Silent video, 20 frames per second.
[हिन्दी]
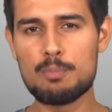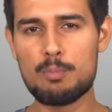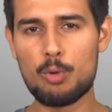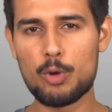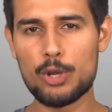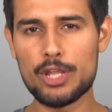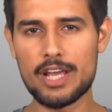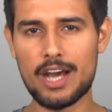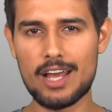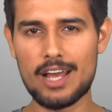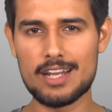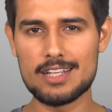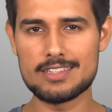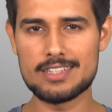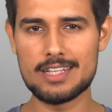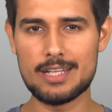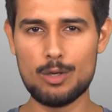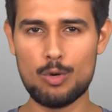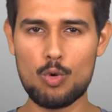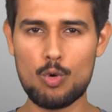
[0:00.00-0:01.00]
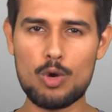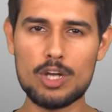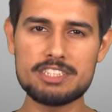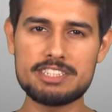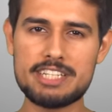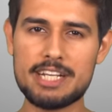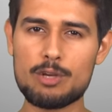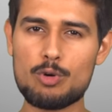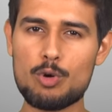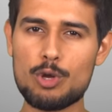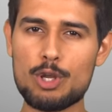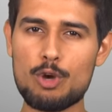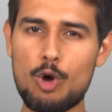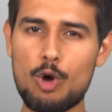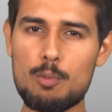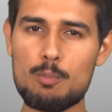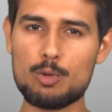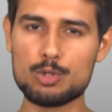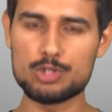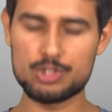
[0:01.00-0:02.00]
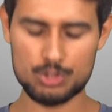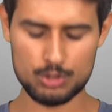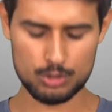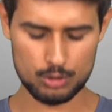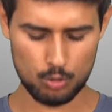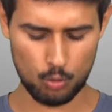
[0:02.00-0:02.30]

बुरी हालत है लुकाशेंको ने ऑलमोस्ट